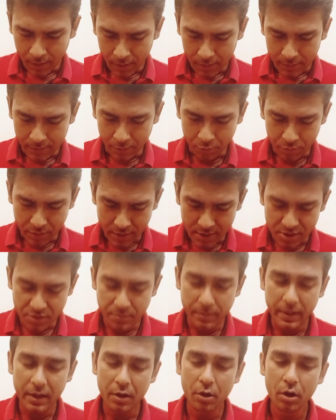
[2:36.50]
দেখুন ইস্ট
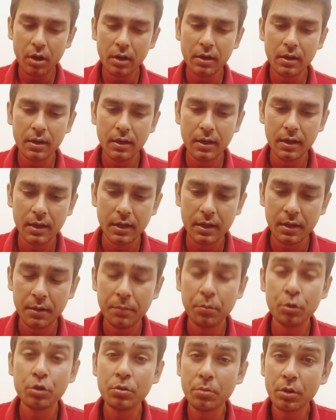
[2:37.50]
বেঙ্গল
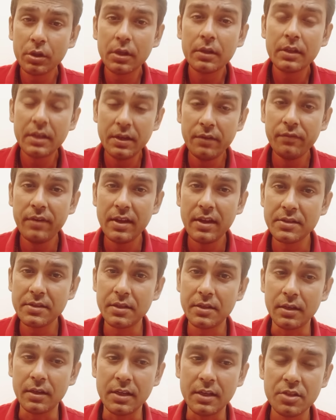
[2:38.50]
প্রথম কথা হচ্ছে
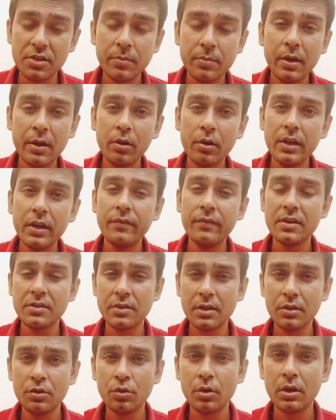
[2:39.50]
ইনভেস্টার ইস্ট বেঙ্গল
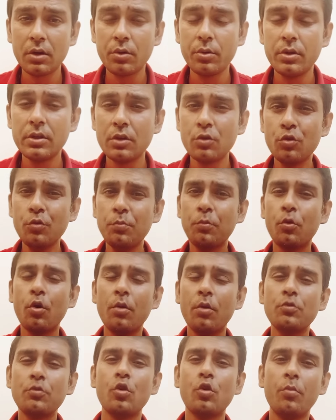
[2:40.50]
ইনভেস্টার জোগাড় করেছে খুব
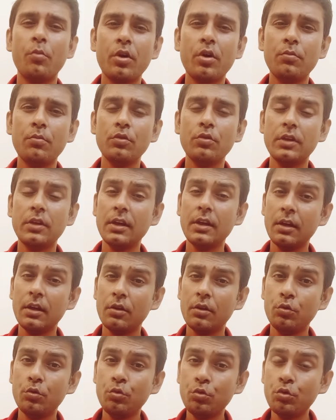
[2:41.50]
কম সময়ের মধ্যে
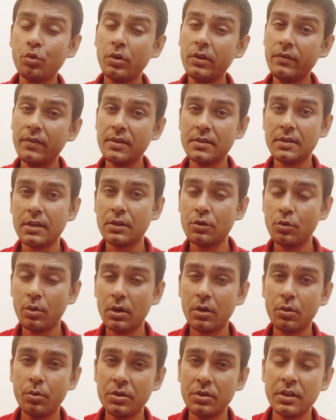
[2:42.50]
দুটো ইনভেস্টার
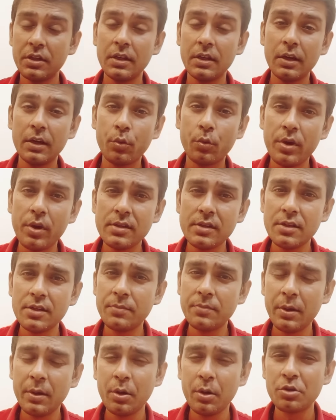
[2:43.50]
জোগাড় করেছে কোয়েস ইস্ট
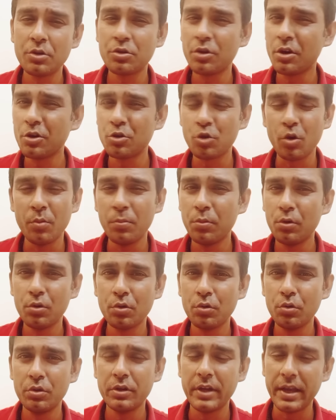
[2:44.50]
বেঙ্গলের সঙ্গে সম্পর্ক
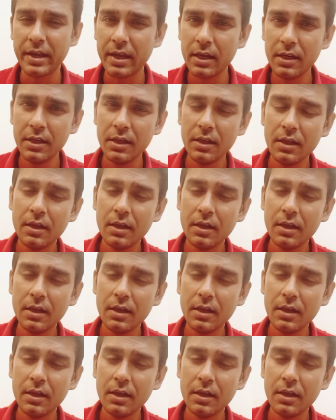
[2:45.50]
টেকেনি